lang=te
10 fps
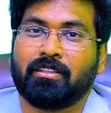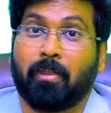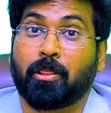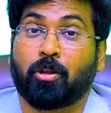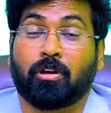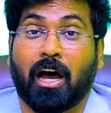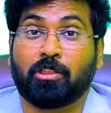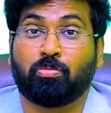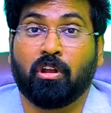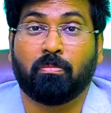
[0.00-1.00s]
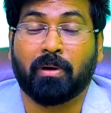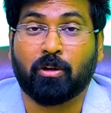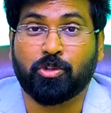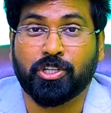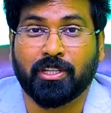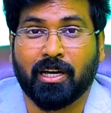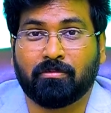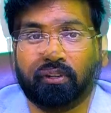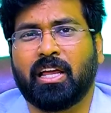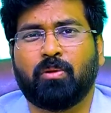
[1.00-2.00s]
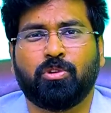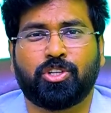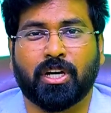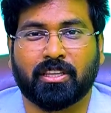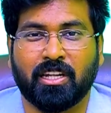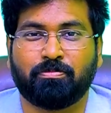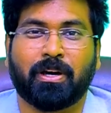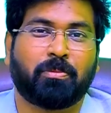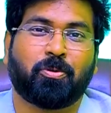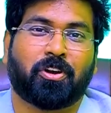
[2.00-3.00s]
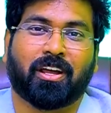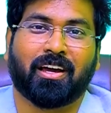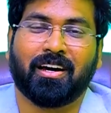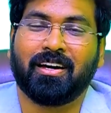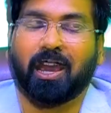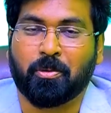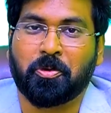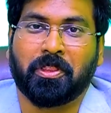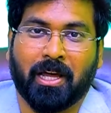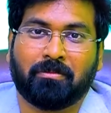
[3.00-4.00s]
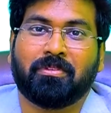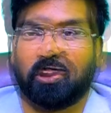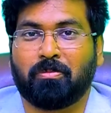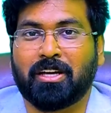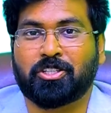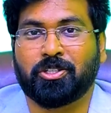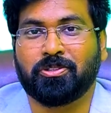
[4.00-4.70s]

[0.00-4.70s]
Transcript: మనందరం ఆత్మలో పరవశిద్దాం దేవుని శక్తిని పరిపూర్ణంగా అనుభవిద్దాం గాడ్ బ్లెస్